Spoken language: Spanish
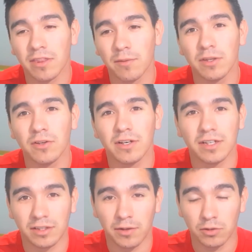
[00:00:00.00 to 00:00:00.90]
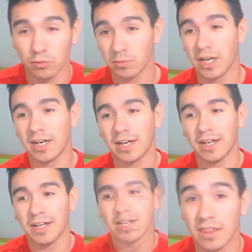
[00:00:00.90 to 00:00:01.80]
debido a que estaba en un viaje
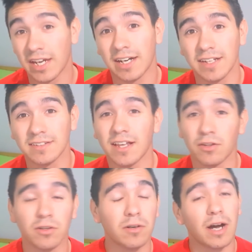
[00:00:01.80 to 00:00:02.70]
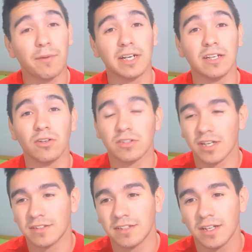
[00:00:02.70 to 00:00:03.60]
degresado a Bariloche,
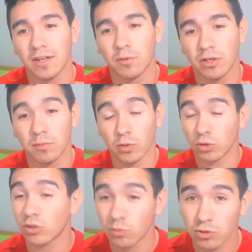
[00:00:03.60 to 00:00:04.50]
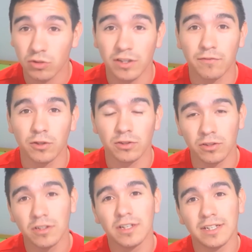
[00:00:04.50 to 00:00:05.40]
así que bueno, me gustó mucho esta
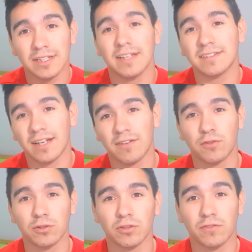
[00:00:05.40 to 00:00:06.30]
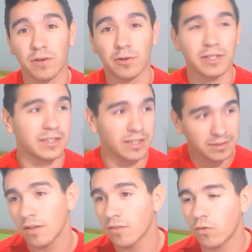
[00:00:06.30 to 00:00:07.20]
foto y esa es la foto favorita.
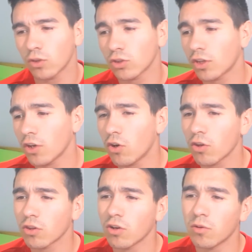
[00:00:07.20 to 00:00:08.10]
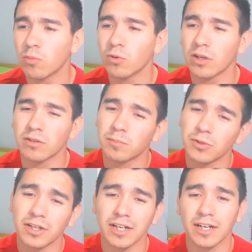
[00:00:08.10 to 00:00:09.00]
Foto que odio. Bueno, por
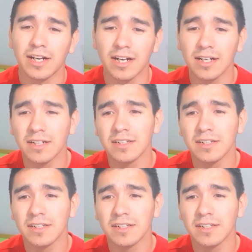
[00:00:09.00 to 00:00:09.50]
general,